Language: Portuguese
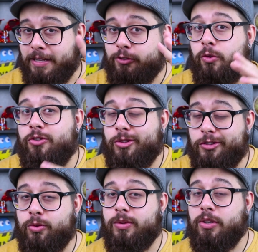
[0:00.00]
mas continua
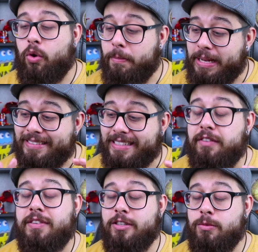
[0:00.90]
se escondendo cobrinha que você
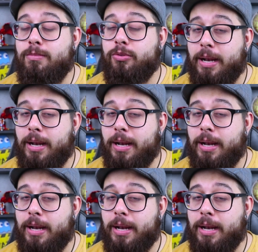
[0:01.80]
está fazendo um bom